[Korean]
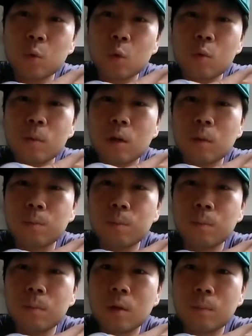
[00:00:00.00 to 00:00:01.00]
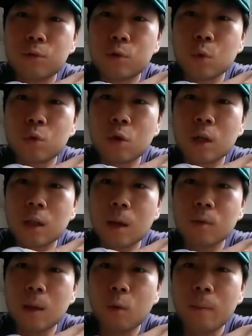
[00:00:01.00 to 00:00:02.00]
조, 금 이거 이거 불소 들어있기
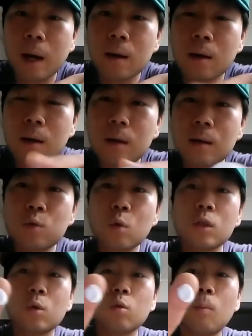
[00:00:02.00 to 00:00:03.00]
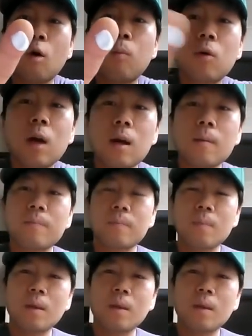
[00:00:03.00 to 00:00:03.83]
때문에 몸에 아, 좀이 정도 먹어볼게.